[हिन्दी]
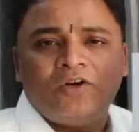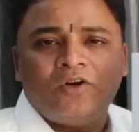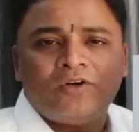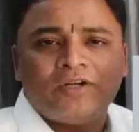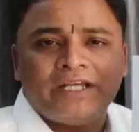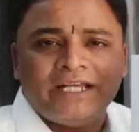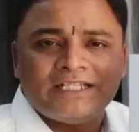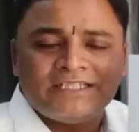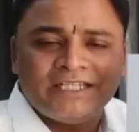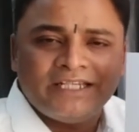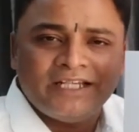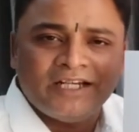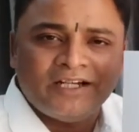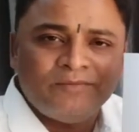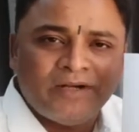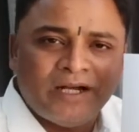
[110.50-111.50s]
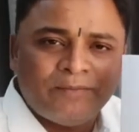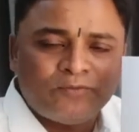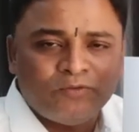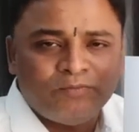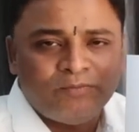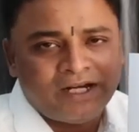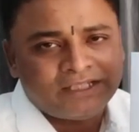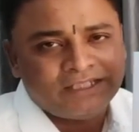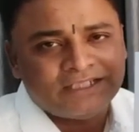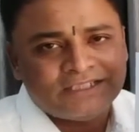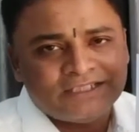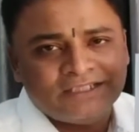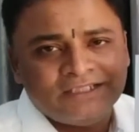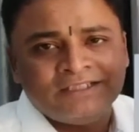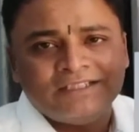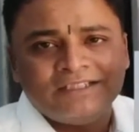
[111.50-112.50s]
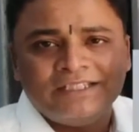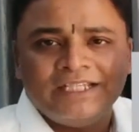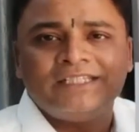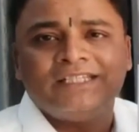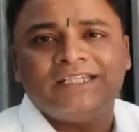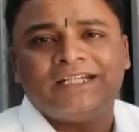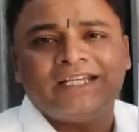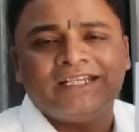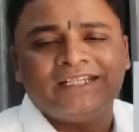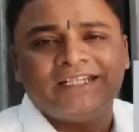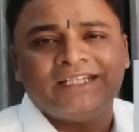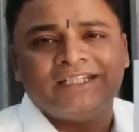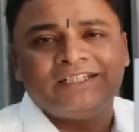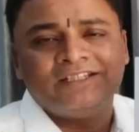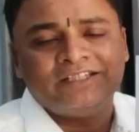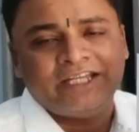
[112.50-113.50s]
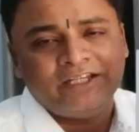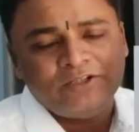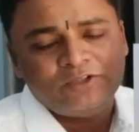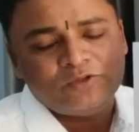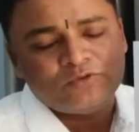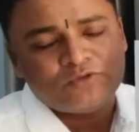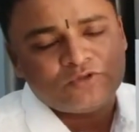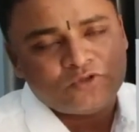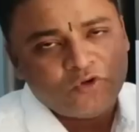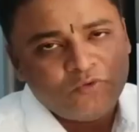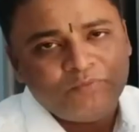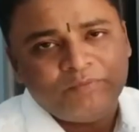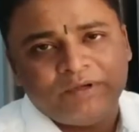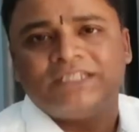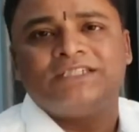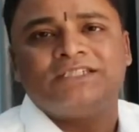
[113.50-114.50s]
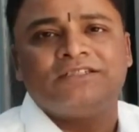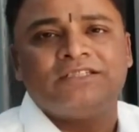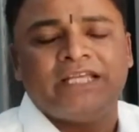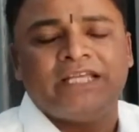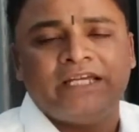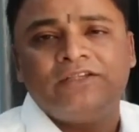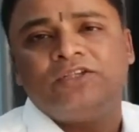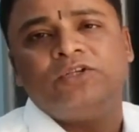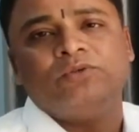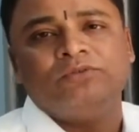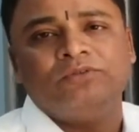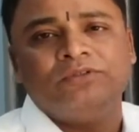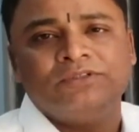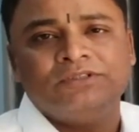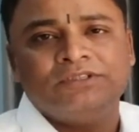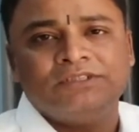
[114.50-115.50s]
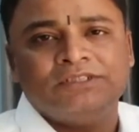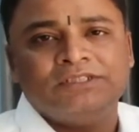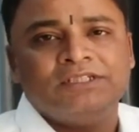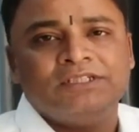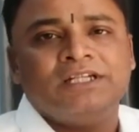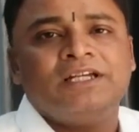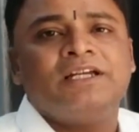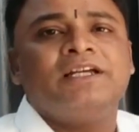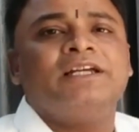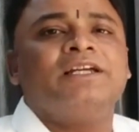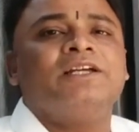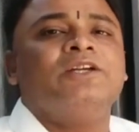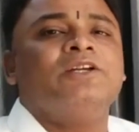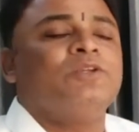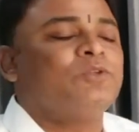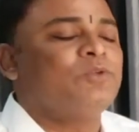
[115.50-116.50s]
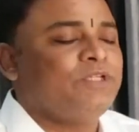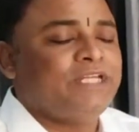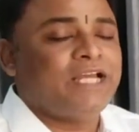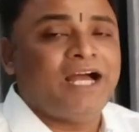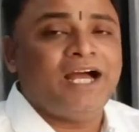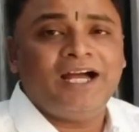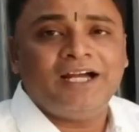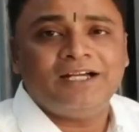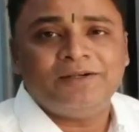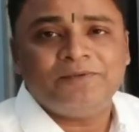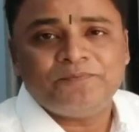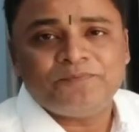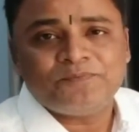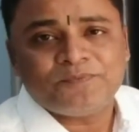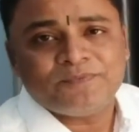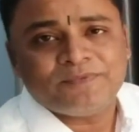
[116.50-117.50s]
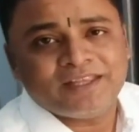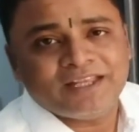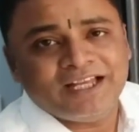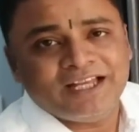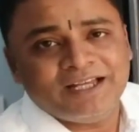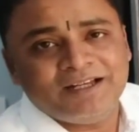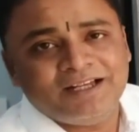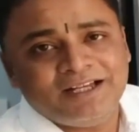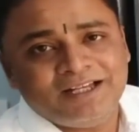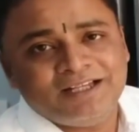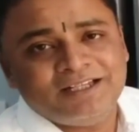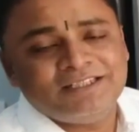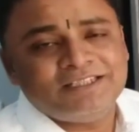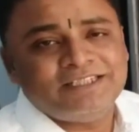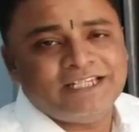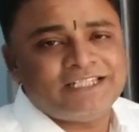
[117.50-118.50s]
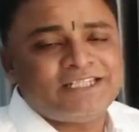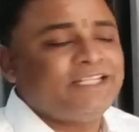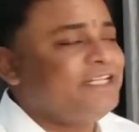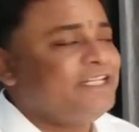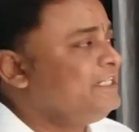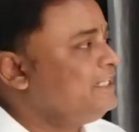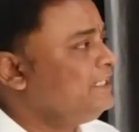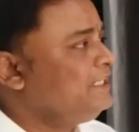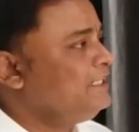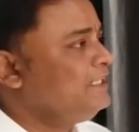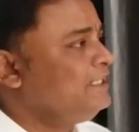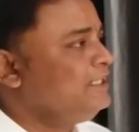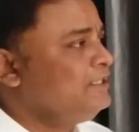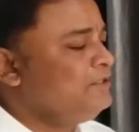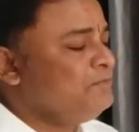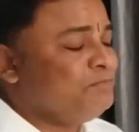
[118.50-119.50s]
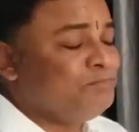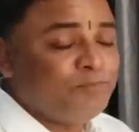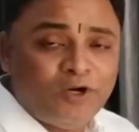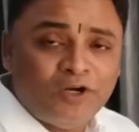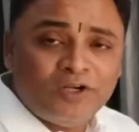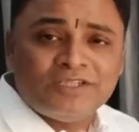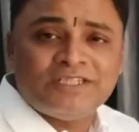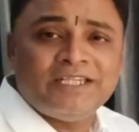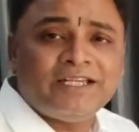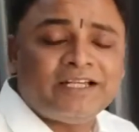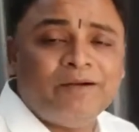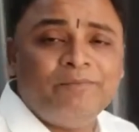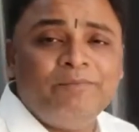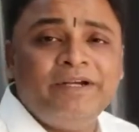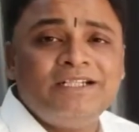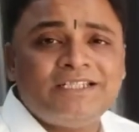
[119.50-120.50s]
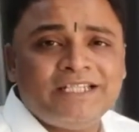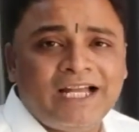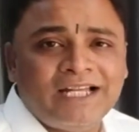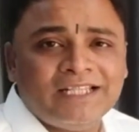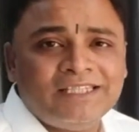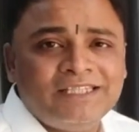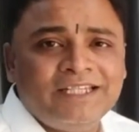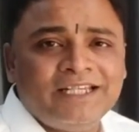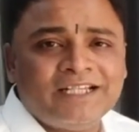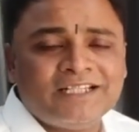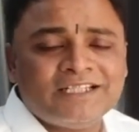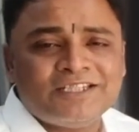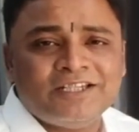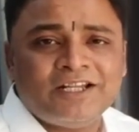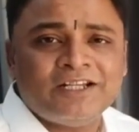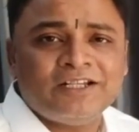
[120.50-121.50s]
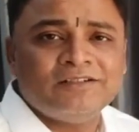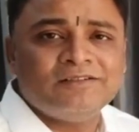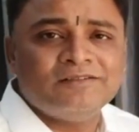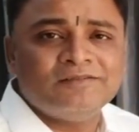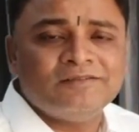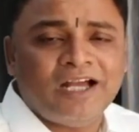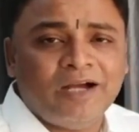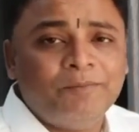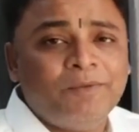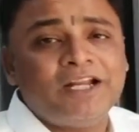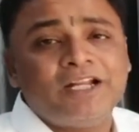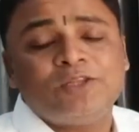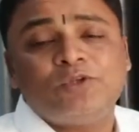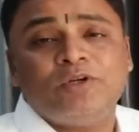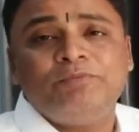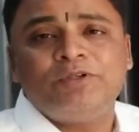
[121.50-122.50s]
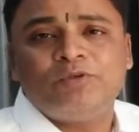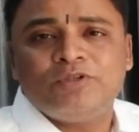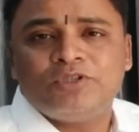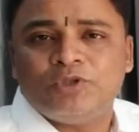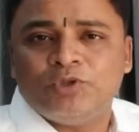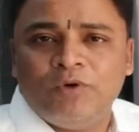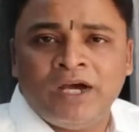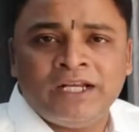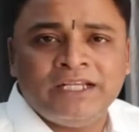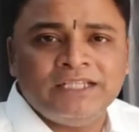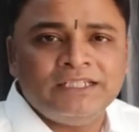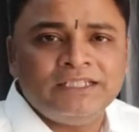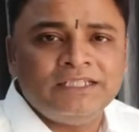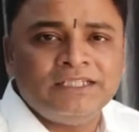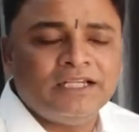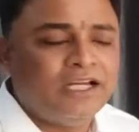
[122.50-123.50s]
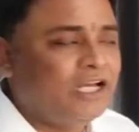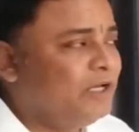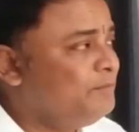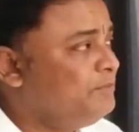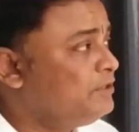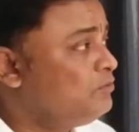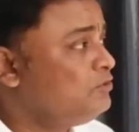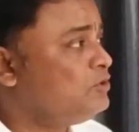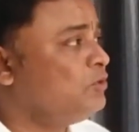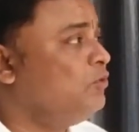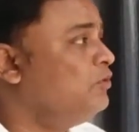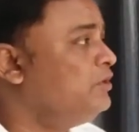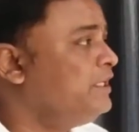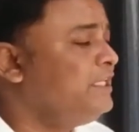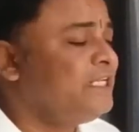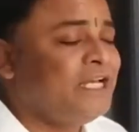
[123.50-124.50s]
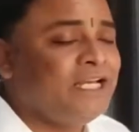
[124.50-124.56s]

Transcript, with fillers: और ऐसे ही हम आपको मार्गदर्शन देते रहेंगे थैंक यू सो मच थैंक यू तो यहाँ जैसे बहुत सी कमेंट से आती है कि सर हमारा तो अभी कुछ हुआ नहीं अभी कुछ हो नहीं